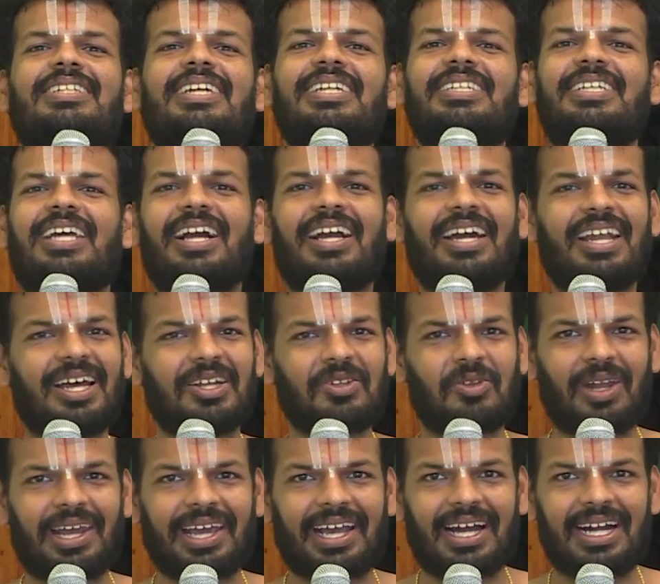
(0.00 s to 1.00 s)
ஸ்ரீ சங்கரா
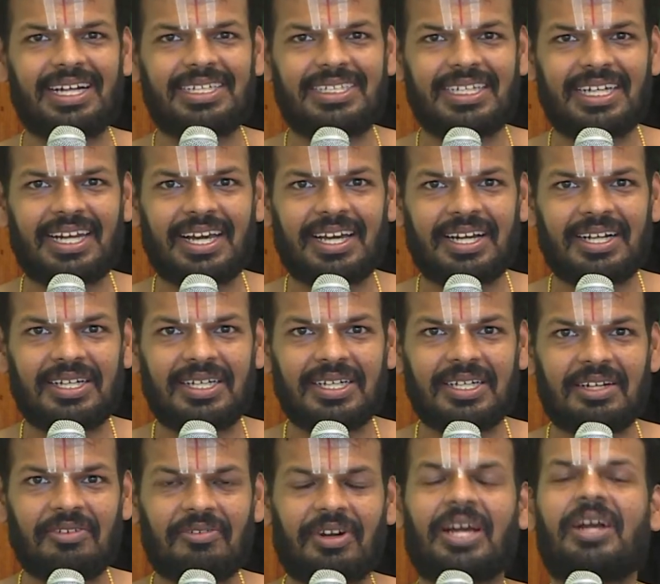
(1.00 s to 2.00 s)
தொலைக்காட்சி
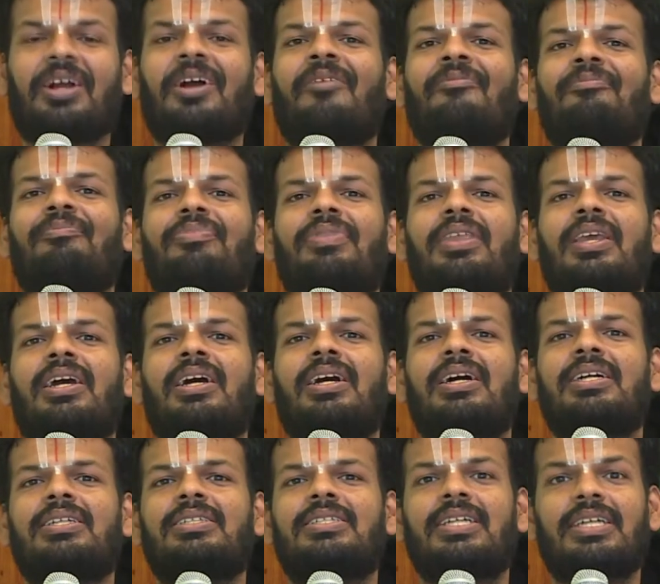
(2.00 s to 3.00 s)
நேயர்களுக்கு வணக்கம்
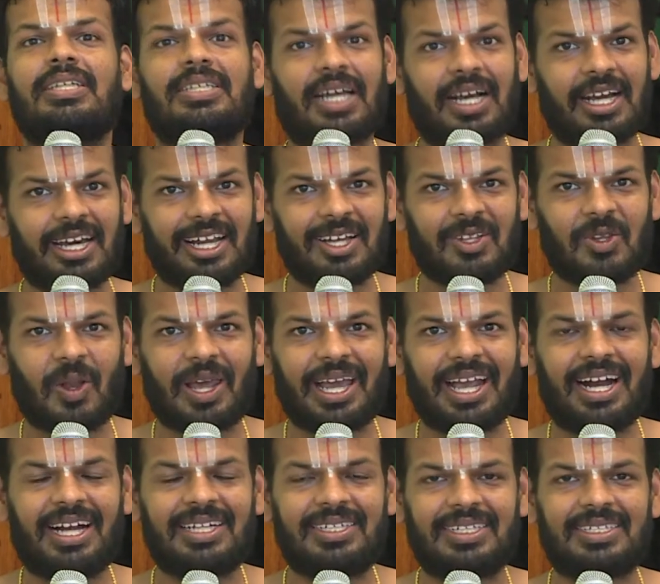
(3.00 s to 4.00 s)
ஸ்ரீ சங்கரா
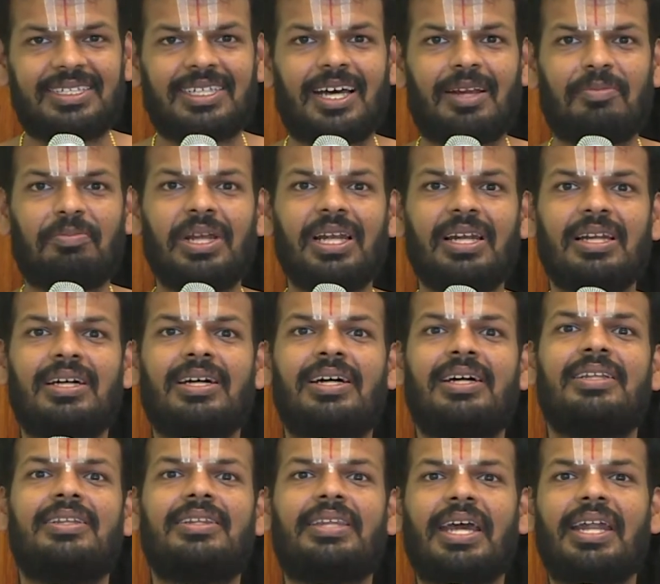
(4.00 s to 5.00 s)
தொலைக்காட்சி சார்பில்
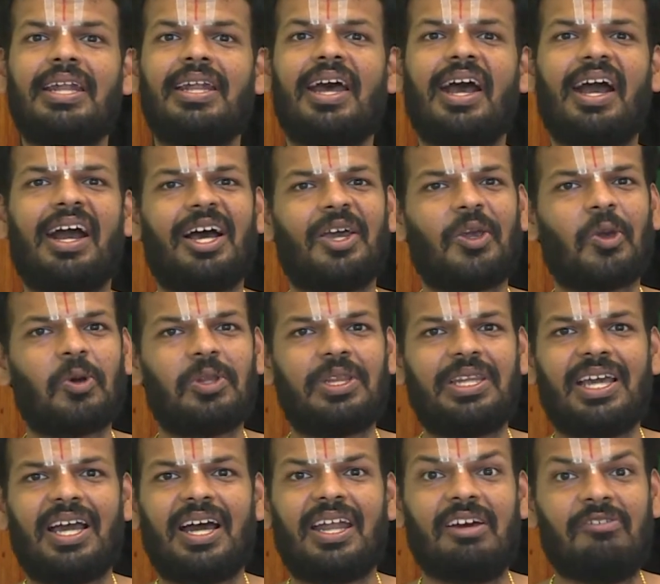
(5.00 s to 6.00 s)
தென்னக
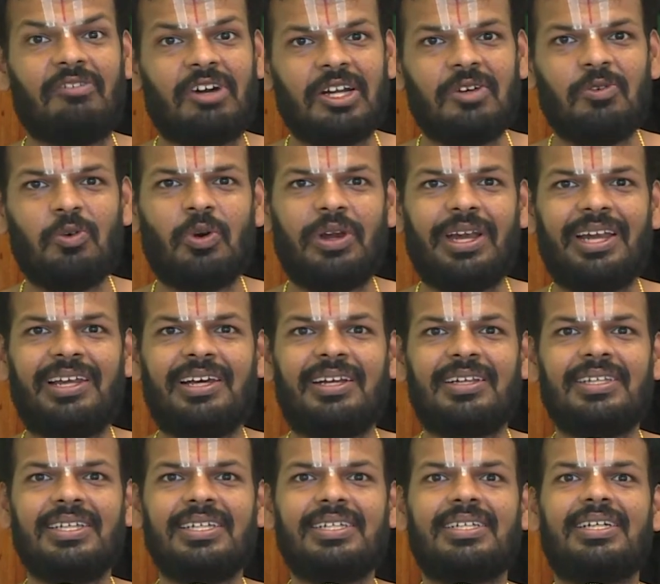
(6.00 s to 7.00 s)
அயோத்தியான
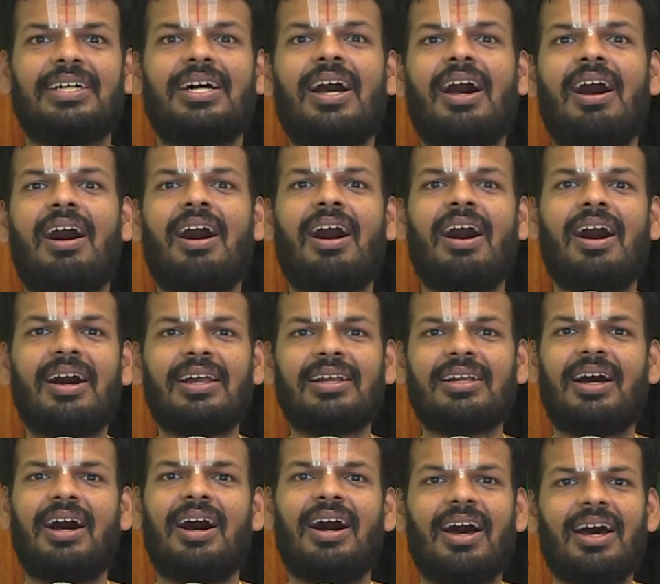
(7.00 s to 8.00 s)
வடுவூரிலிருந்து ஆர்
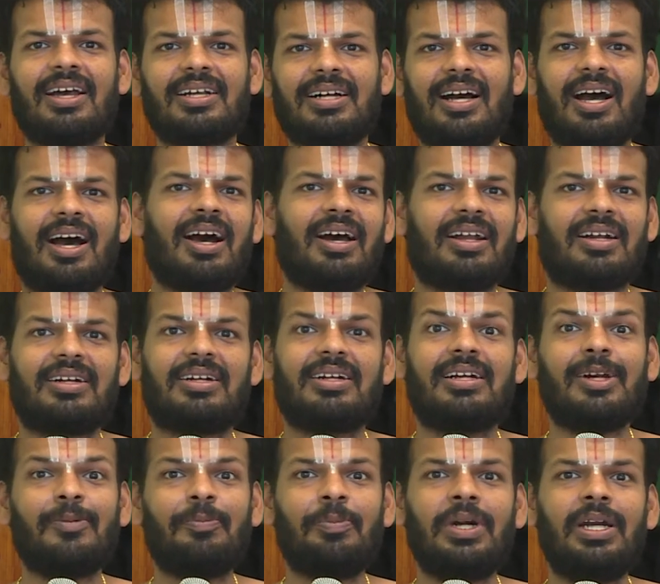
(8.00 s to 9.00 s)
ஆர் ஆர்
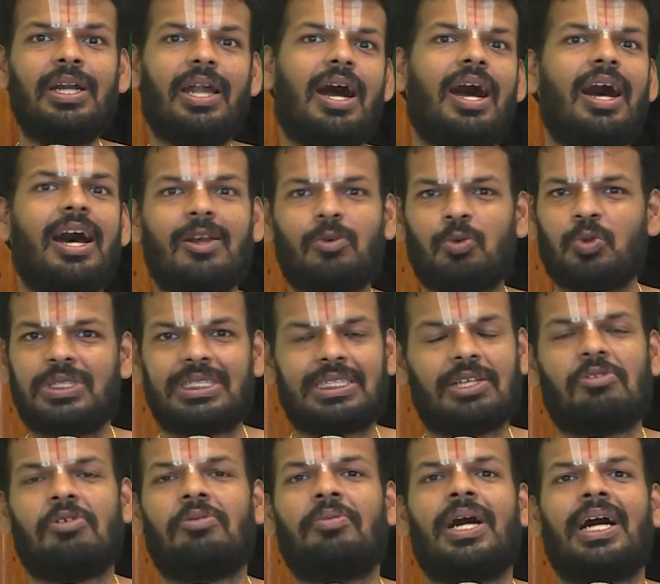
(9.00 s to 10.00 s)
ட்ரிபிள் ஆர்
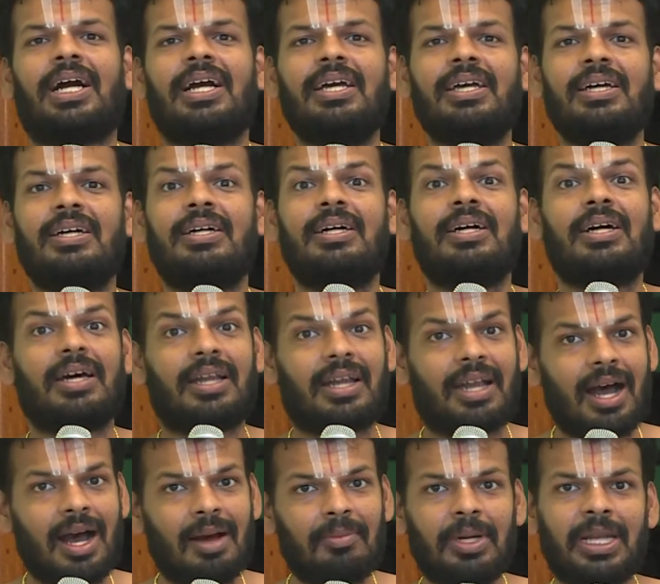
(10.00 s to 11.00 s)
உற்சவமாக
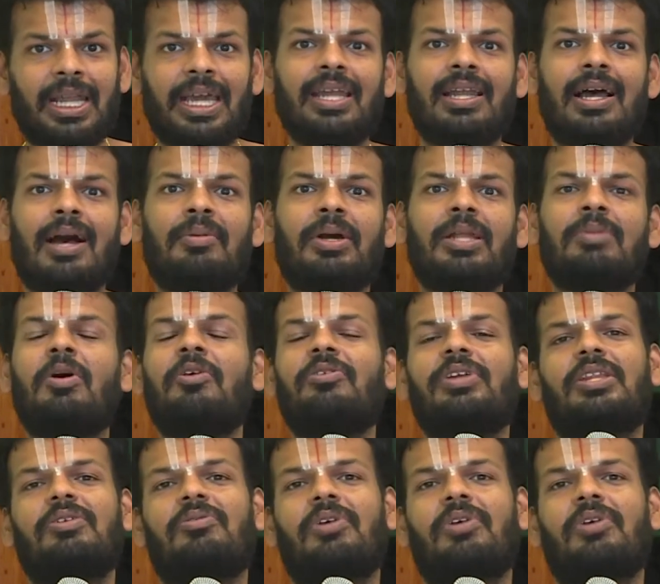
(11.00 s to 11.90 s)
ராமனை நாம் அனுபவித்து